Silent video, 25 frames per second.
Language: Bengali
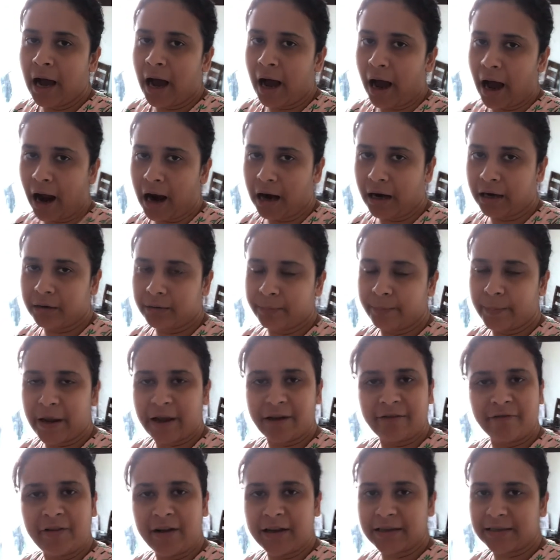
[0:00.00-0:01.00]
আর
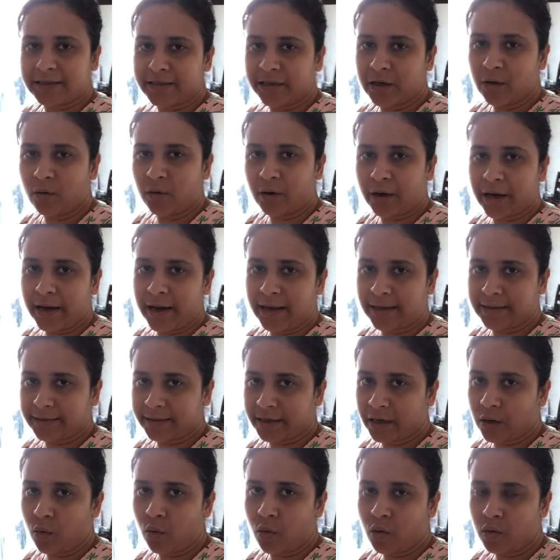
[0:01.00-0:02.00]
ব্রেকফাস্টে ওকে
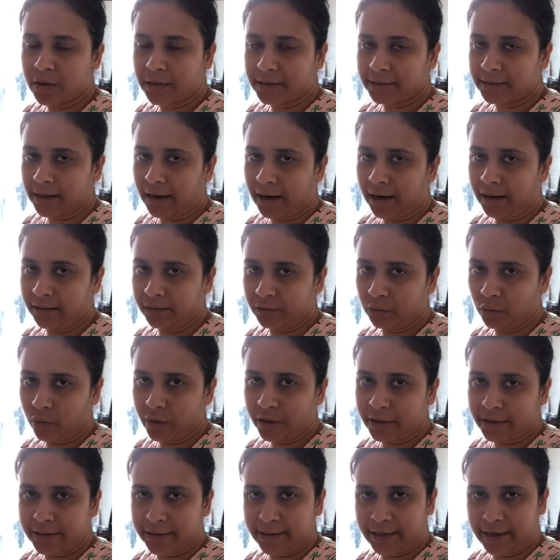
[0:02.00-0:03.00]
আজকে ওটস আর
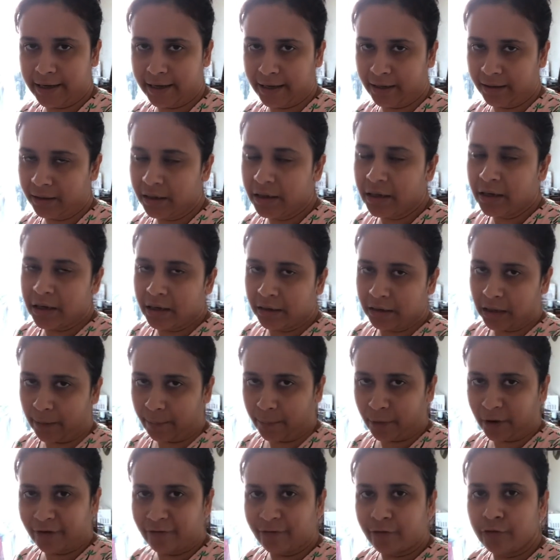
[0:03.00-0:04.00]
দই দিয়ে
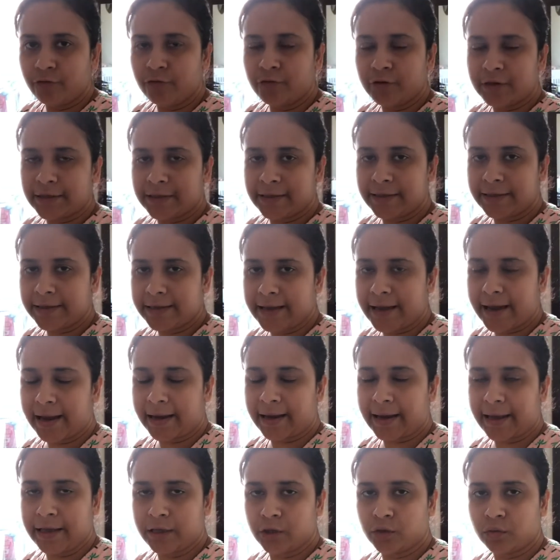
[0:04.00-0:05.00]
তারপরে ফ্রুটস দিয়ে
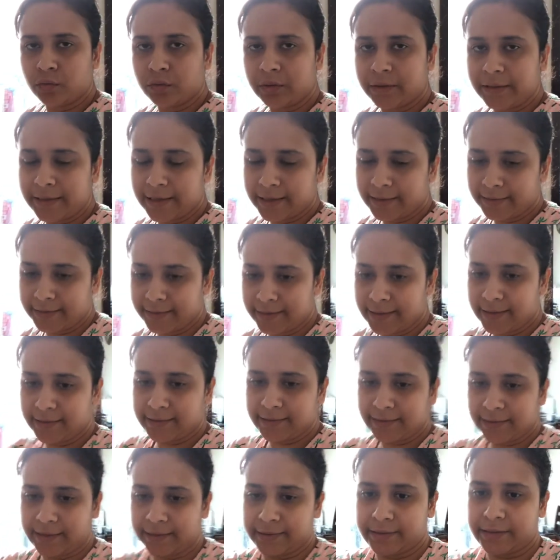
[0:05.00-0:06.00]
খেজুর দিয়ে দিয়ে
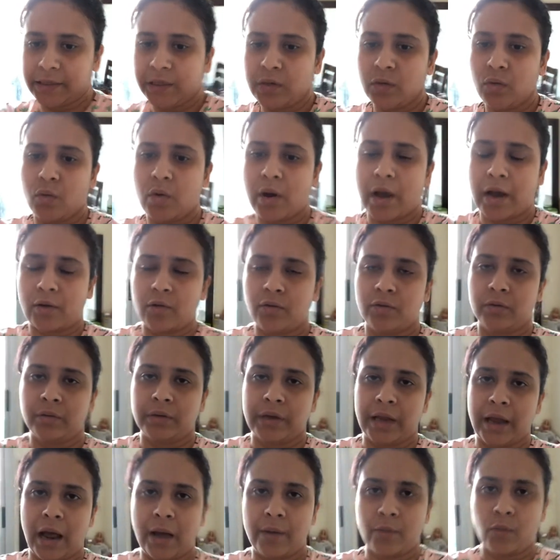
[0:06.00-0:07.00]
দিয়েছি ও এখন
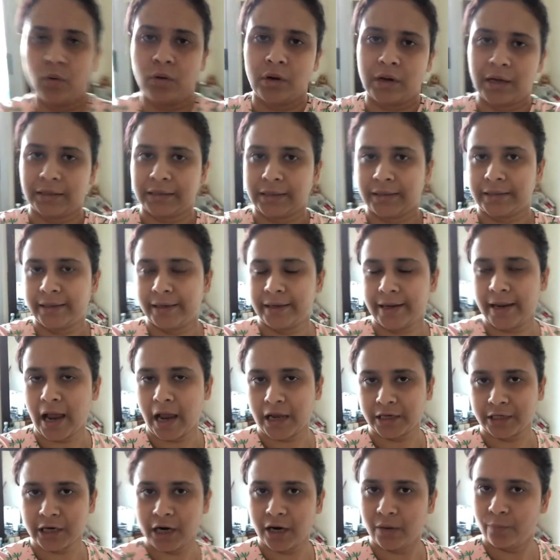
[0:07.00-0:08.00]
কলকাতা থেকে
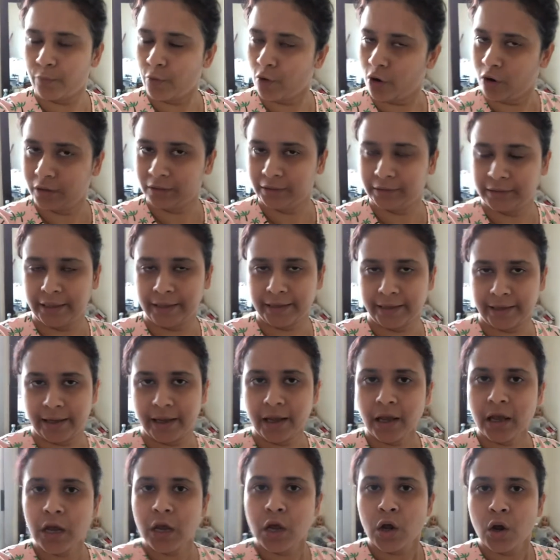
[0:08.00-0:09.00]
আসার পর থেকে
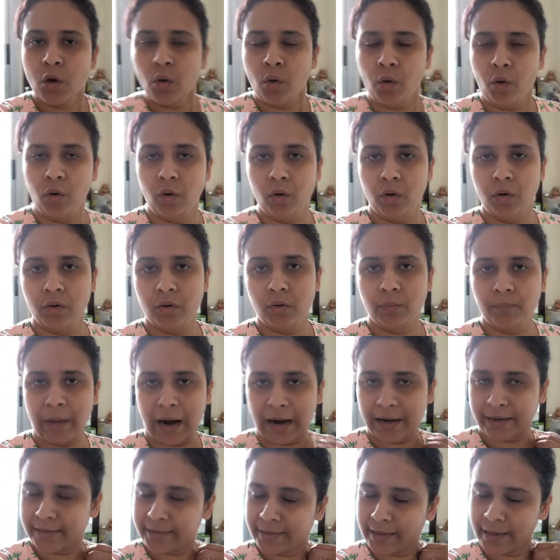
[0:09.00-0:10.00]
ও
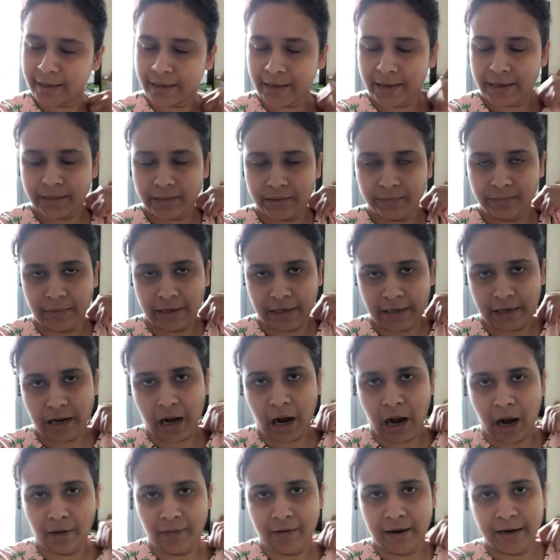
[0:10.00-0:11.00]
বাড়ি থেকেই মানে
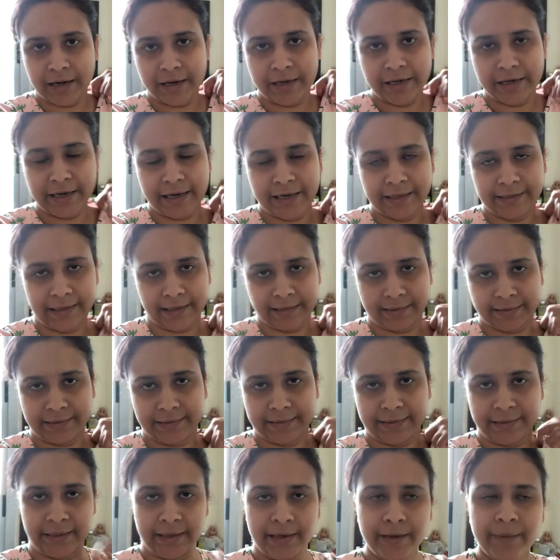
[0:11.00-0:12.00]
খাওয়ারে নিয়ে
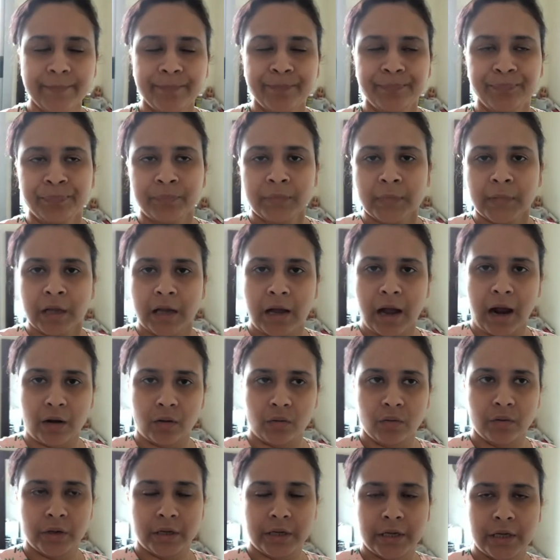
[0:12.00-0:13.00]
যাচ্ছে
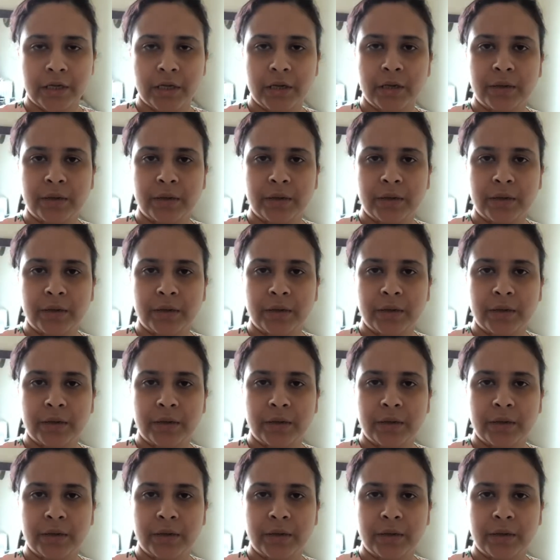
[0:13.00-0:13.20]
কারণ কি